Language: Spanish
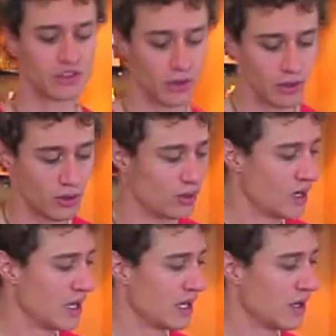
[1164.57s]
de sodio
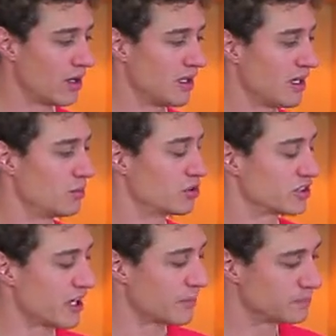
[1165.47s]
que ahorita les
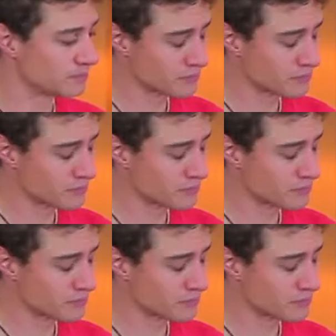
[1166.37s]
mostré,